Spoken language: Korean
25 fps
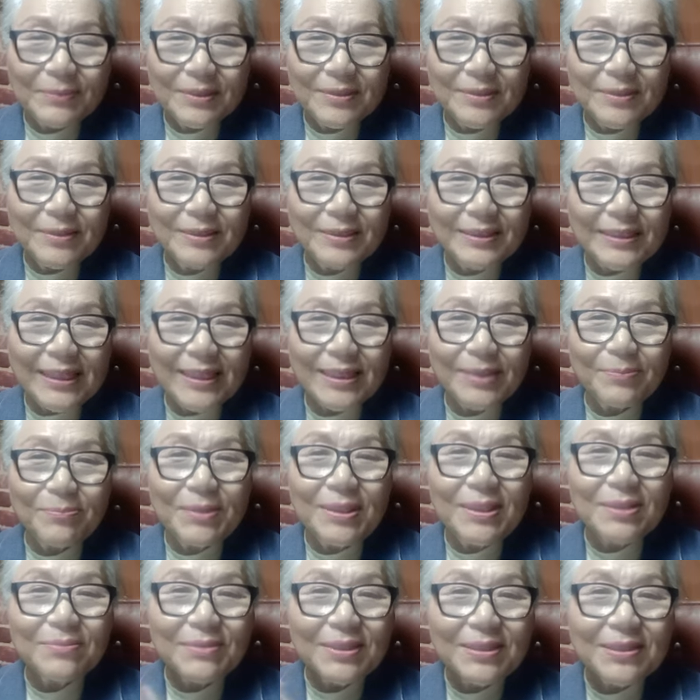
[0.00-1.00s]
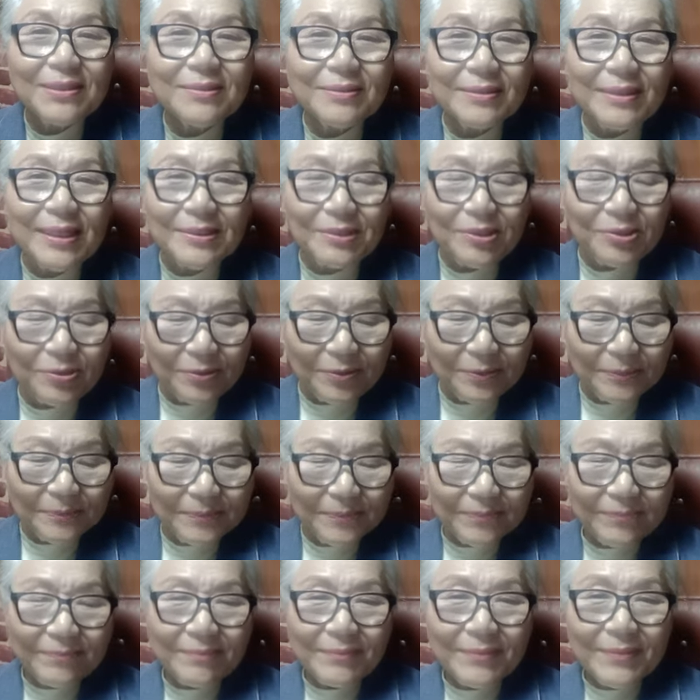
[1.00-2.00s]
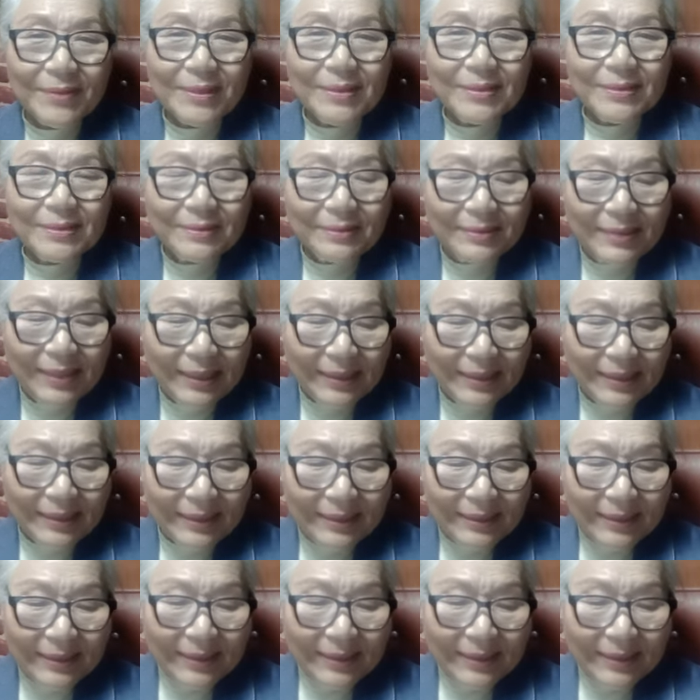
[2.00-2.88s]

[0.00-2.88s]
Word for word: 그 자기 믿음을 드러내죠. 그러나